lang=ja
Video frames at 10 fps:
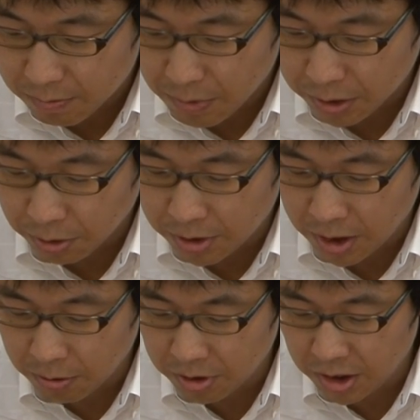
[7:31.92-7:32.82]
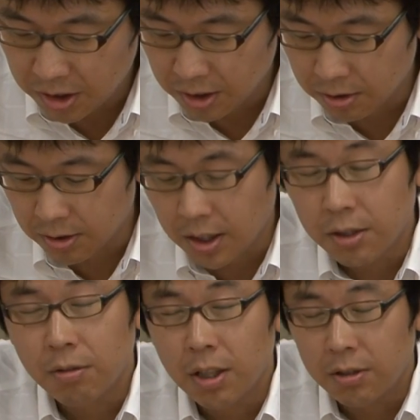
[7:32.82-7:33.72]
まあ、女性の妊娠や出産
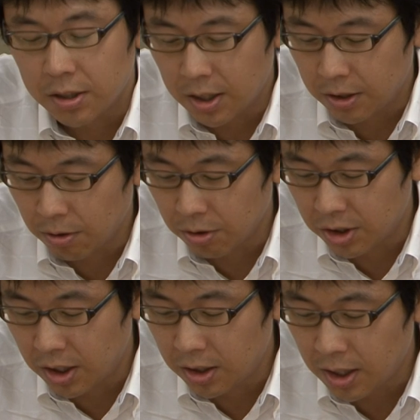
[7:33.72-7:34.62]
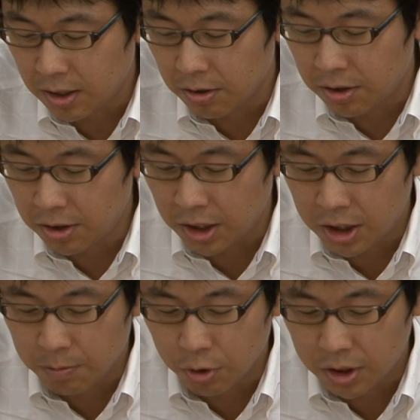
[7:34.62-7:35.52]
におけるですね、都の支援対策について
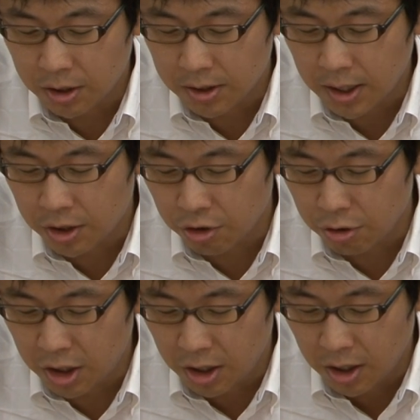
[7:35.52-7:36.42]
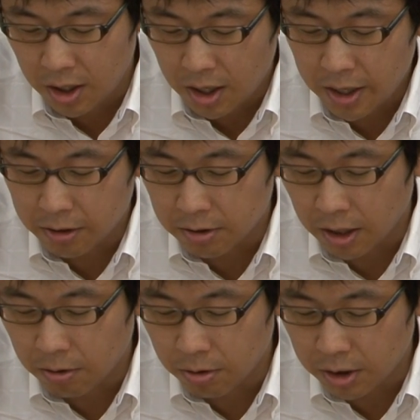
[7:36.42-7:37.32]
質問している最中に、早く
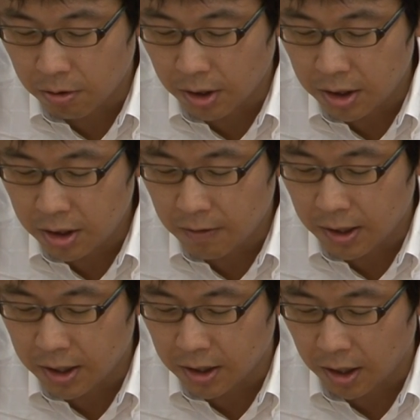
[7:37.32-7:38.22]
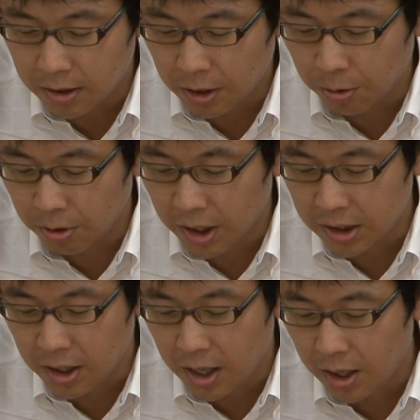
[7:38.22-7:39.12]
結婚した方がいいんではないかなどのや
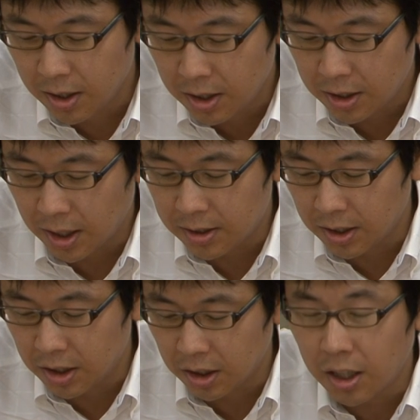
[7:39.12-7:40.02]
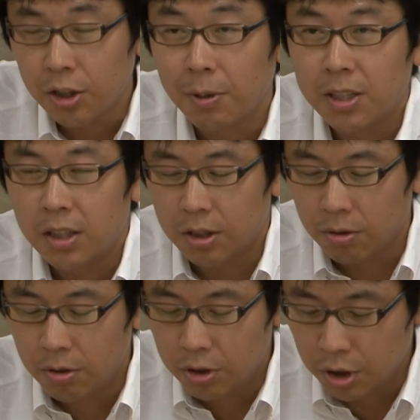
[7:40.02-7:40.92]
じが、男性議員から飛ばされた
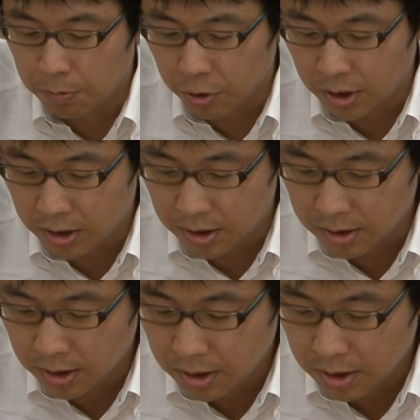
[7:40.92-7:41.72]
という問題です。